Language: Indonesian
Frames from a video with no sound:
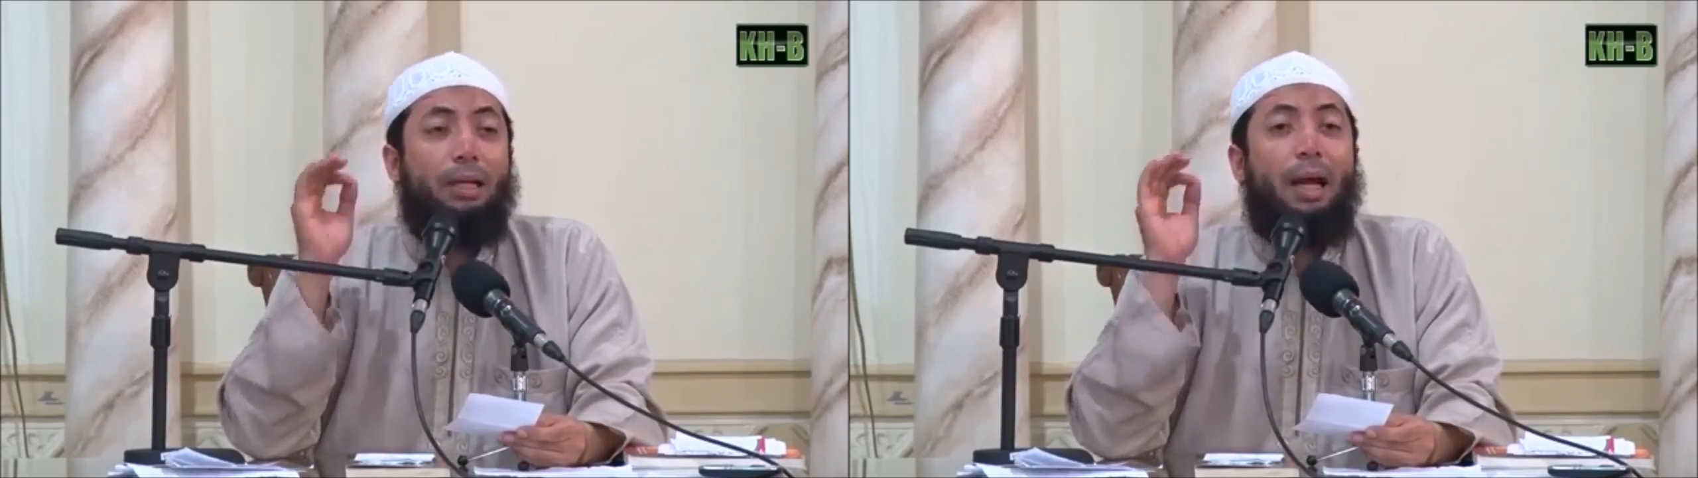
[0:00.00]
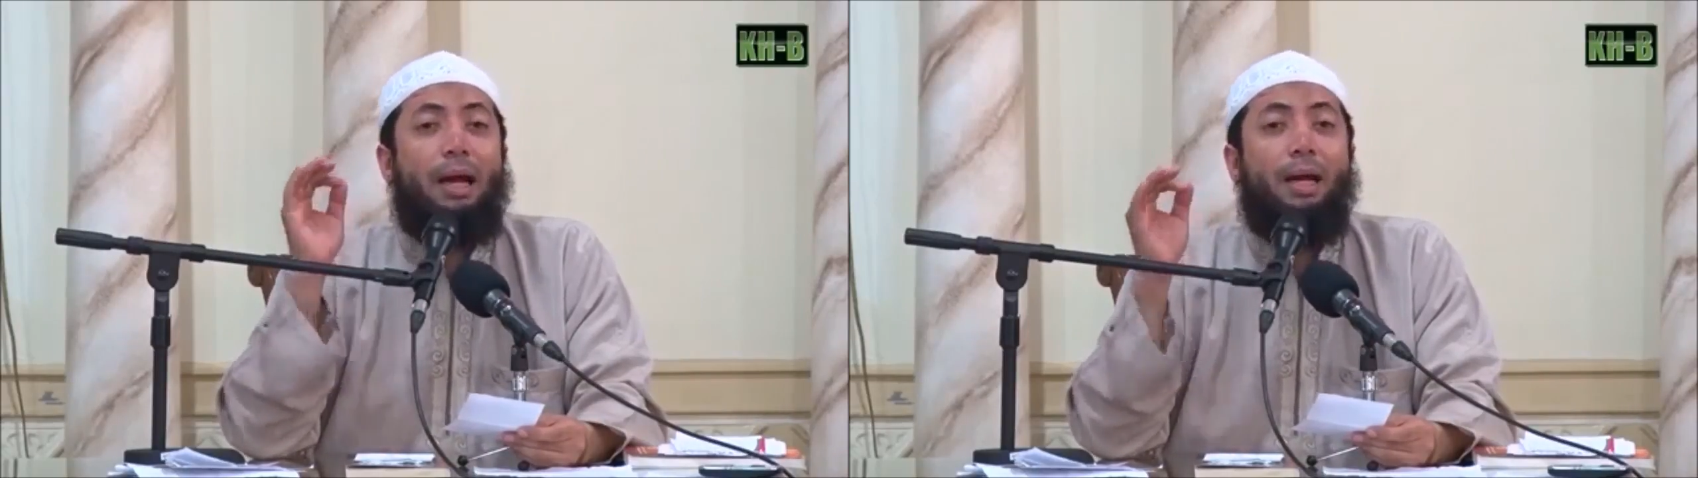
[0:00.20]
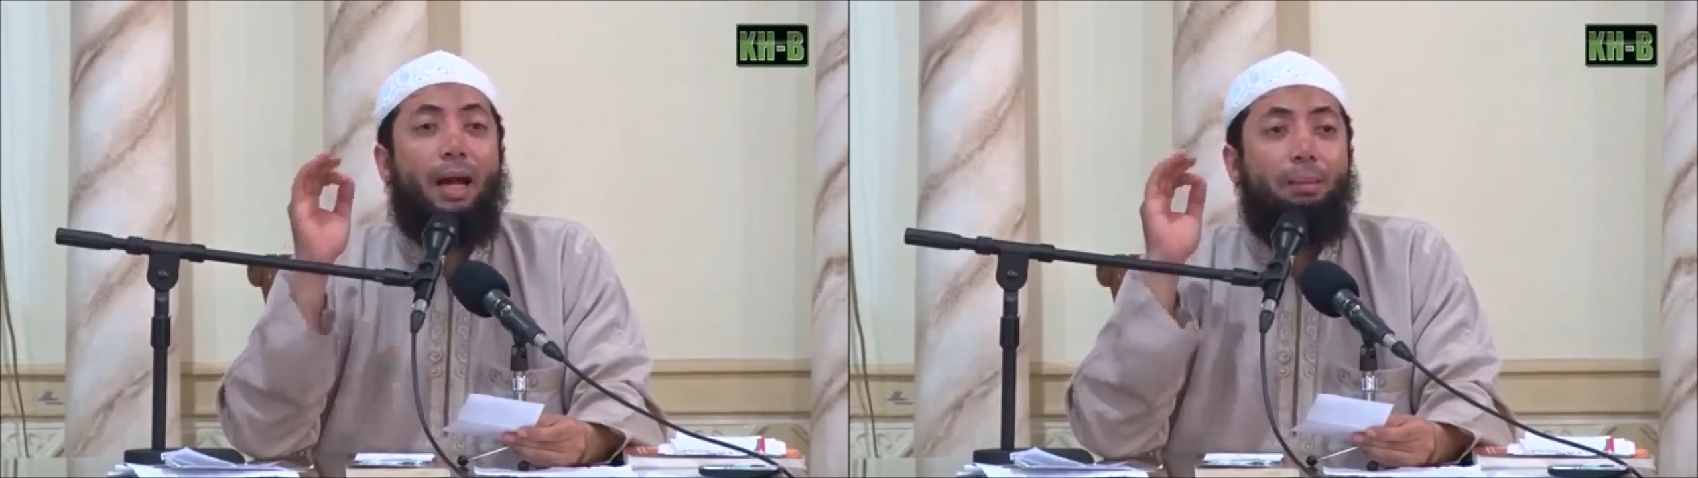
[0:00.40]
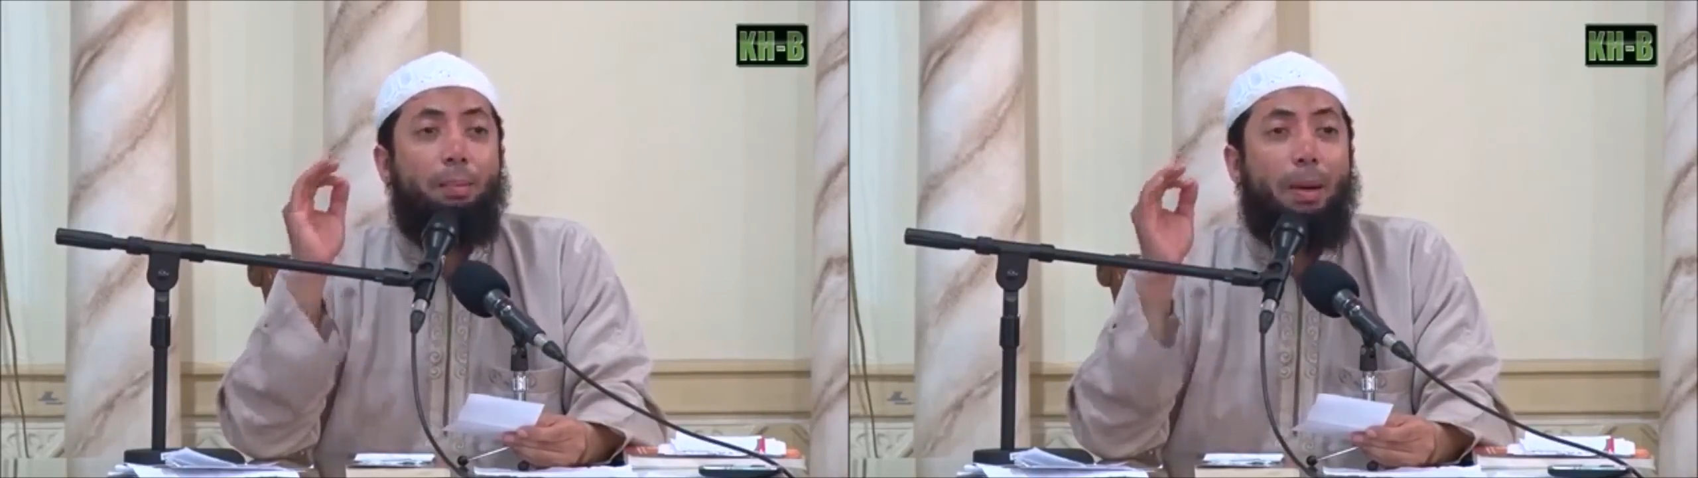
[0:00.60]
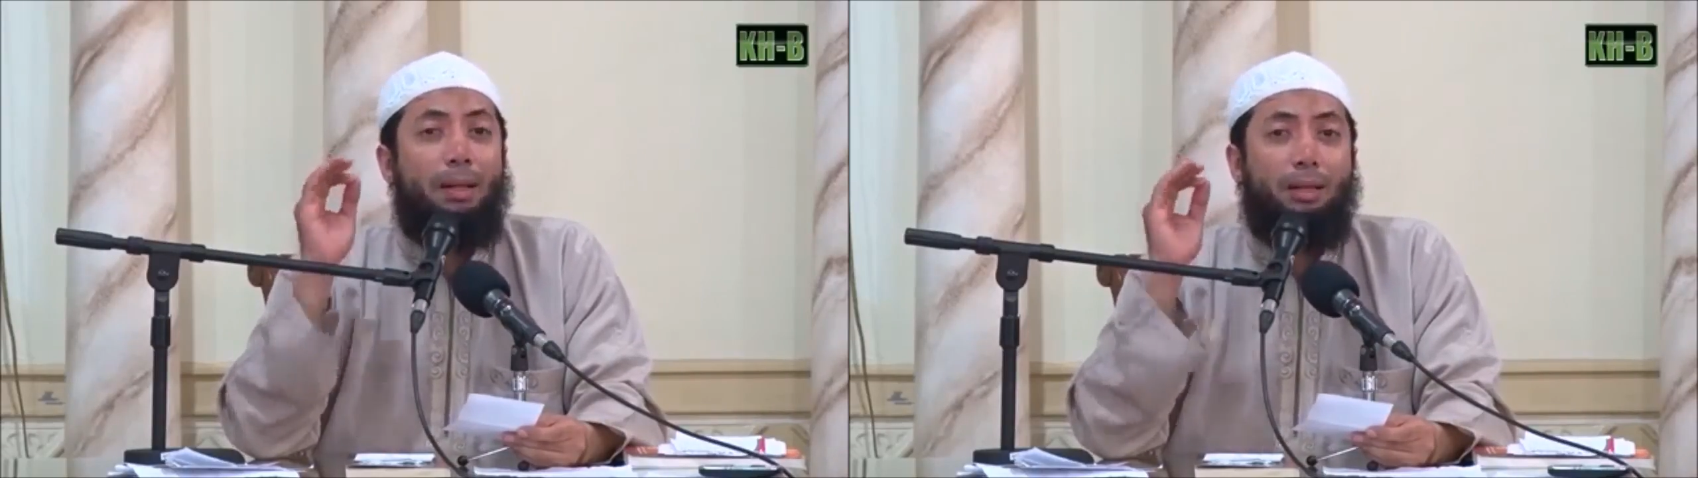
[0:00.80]
neraka
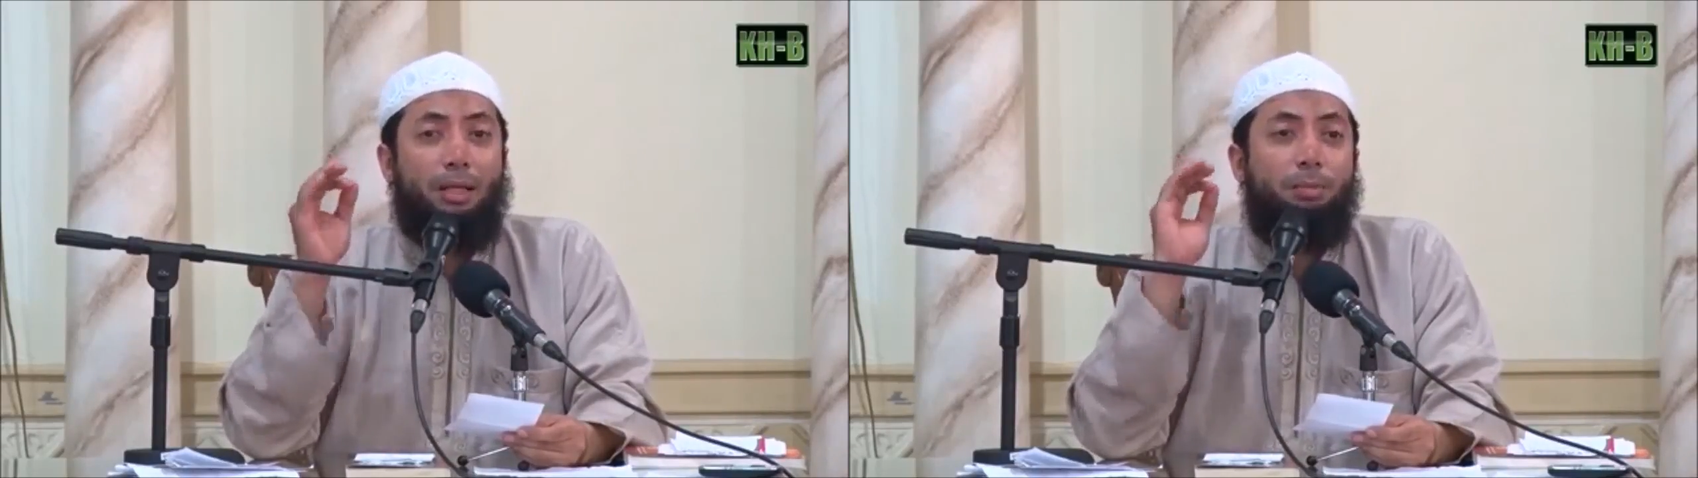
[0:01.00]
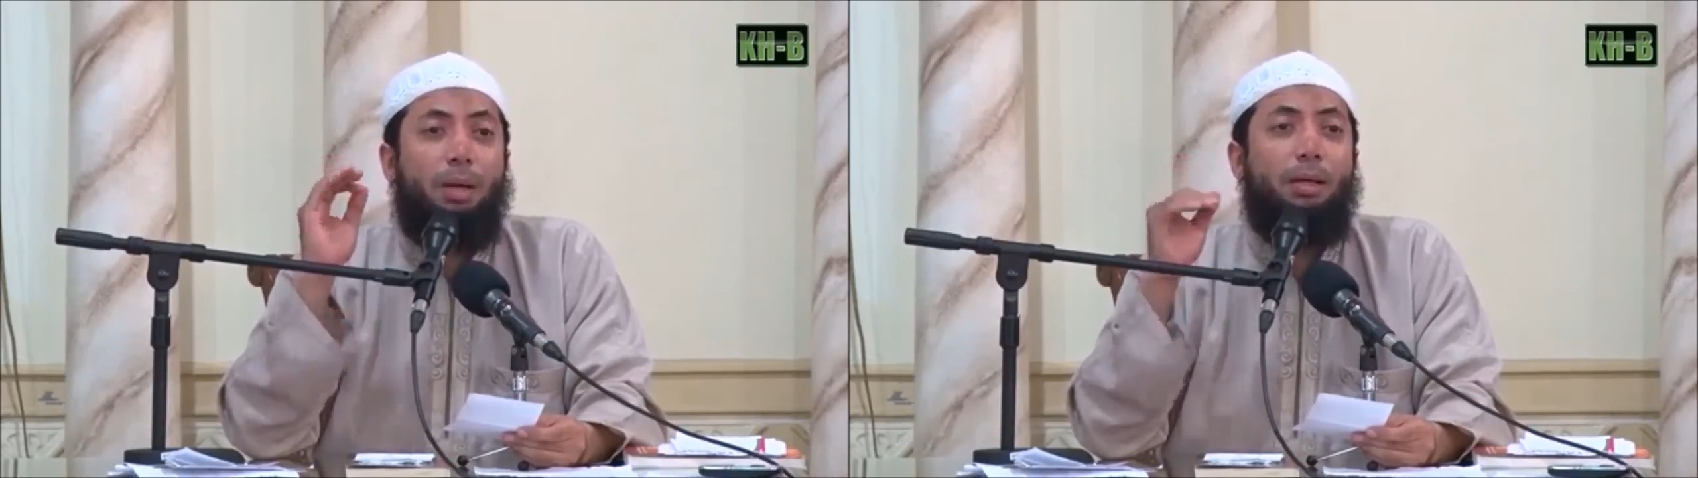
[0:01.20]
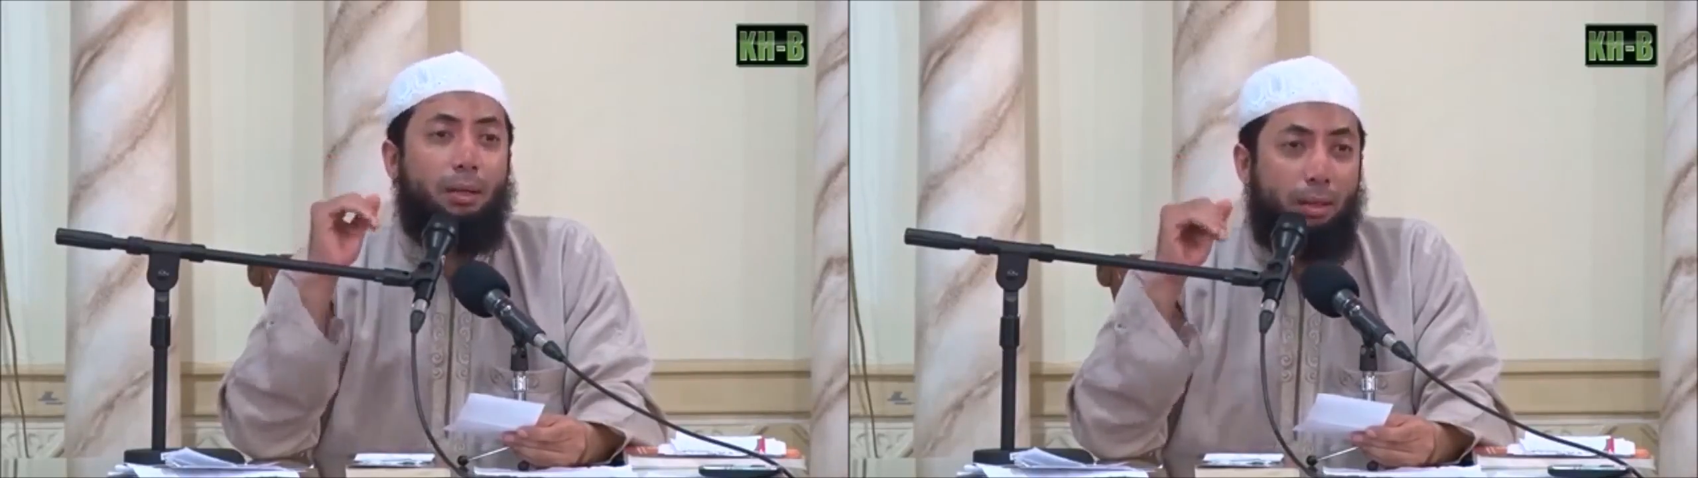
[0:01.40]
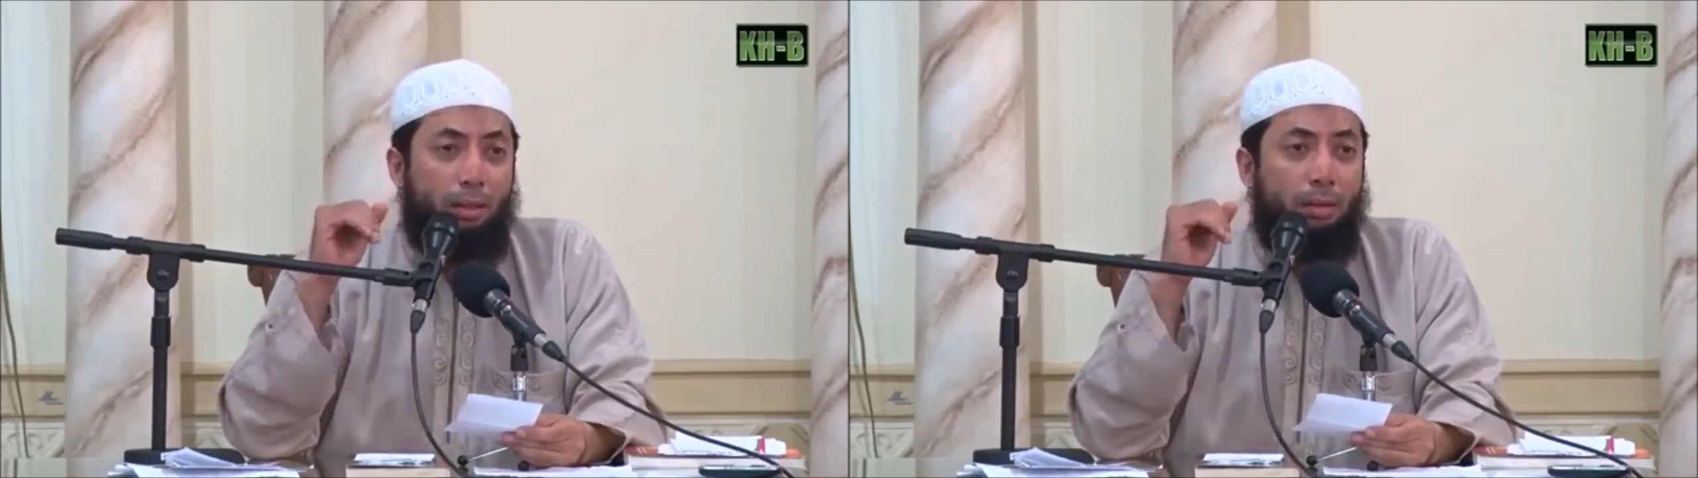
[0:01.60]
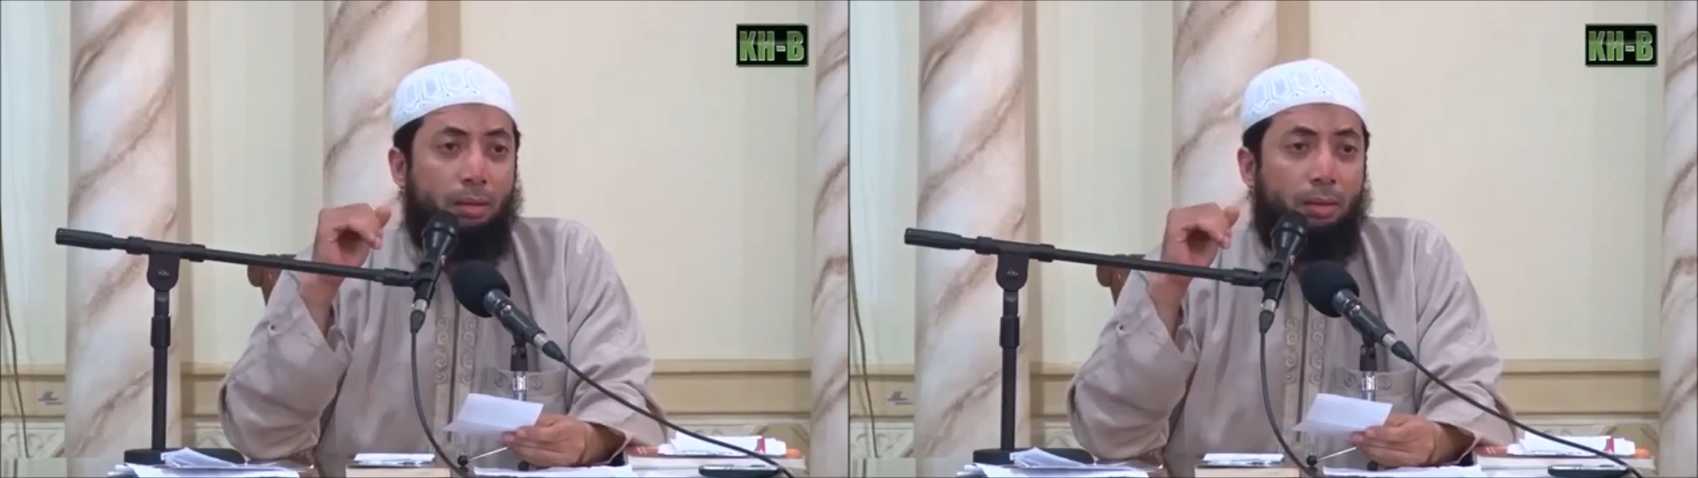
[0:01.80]
lebih pantas baginya.